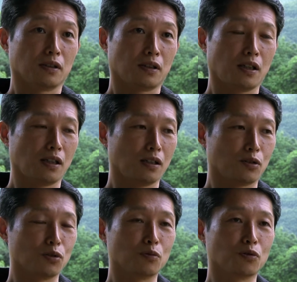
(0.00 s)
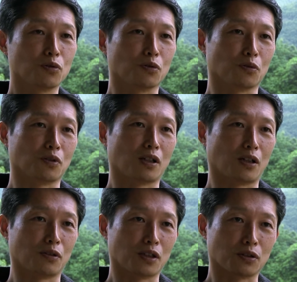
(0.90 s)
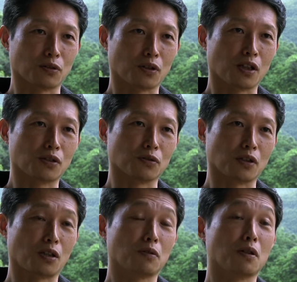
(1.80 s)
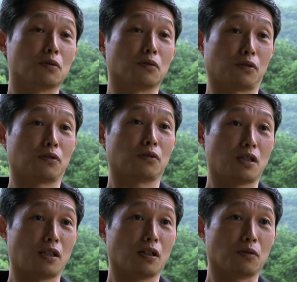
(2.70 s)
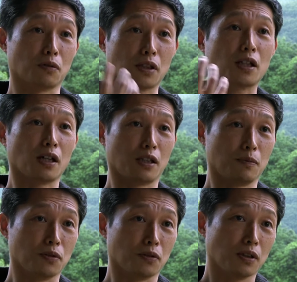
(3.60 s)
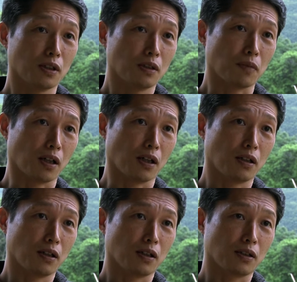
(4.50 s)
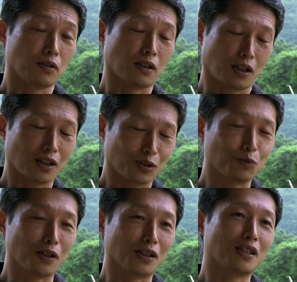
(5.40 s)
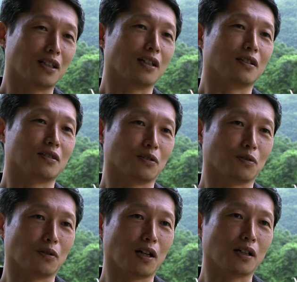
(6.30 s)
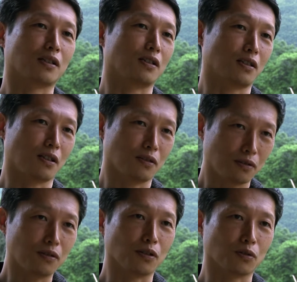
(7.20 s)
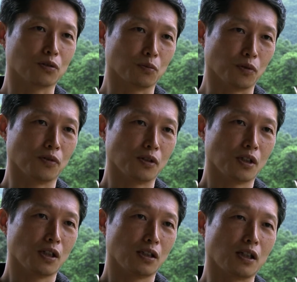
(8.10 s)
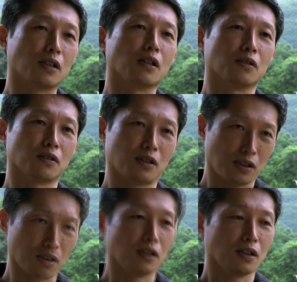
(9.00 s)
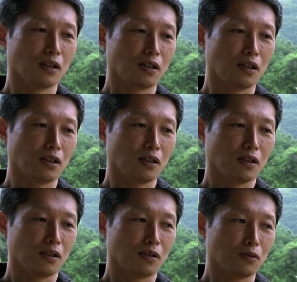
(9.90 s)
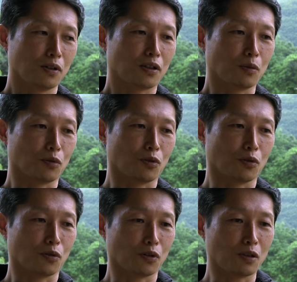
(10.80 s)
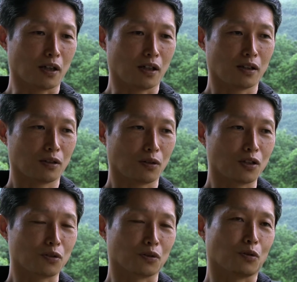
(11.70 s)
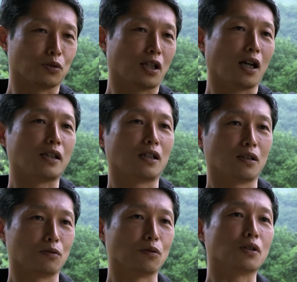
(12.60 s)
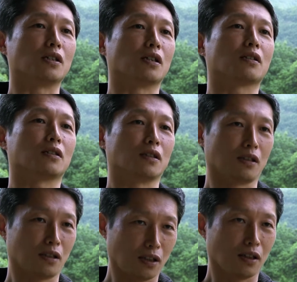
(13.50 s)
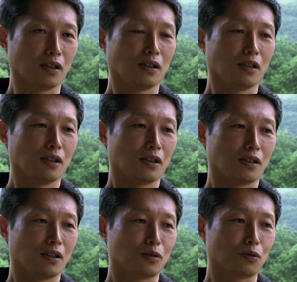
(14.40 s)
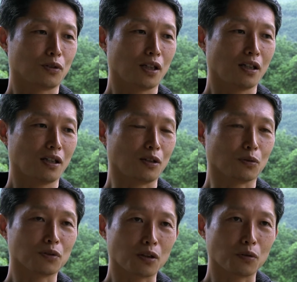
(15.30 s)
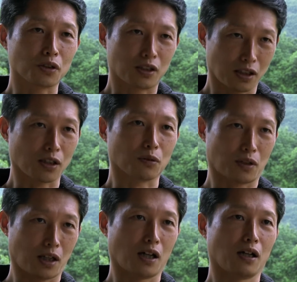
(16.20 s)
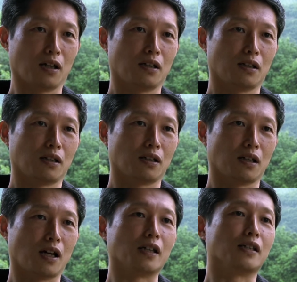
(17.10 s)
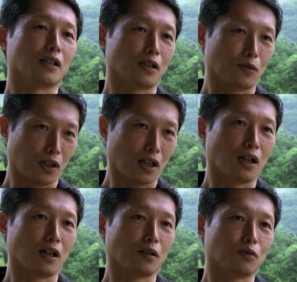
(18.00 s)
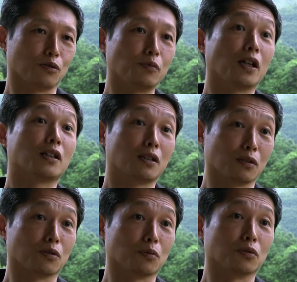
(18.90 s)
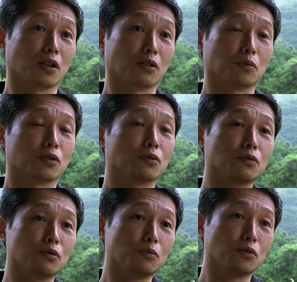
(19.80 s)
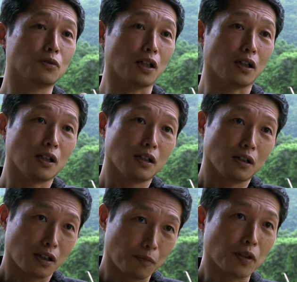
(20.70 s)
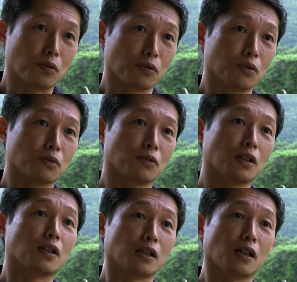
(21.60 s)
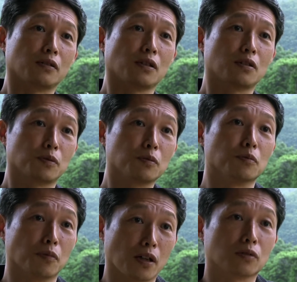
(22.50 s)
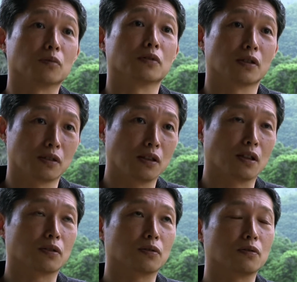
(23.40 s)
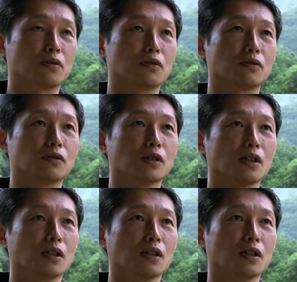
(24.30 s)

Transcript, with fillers: でそういうものをあのぜひそのトランジションネットワークを通じてこう世界にも、まあ、なかなかそこまでできてないんですけどこう発信していくっていうこともやりたいでしでそうは言ってもこう今トランジションってこう世界的な動きになっていてでそこでいろんなこう知恵だとかアイディアだとかがこう生まれてきてると思うんだけどもそういうものがやっぱりこう日本の中で役立つ部分もあると思うんですねだからそういう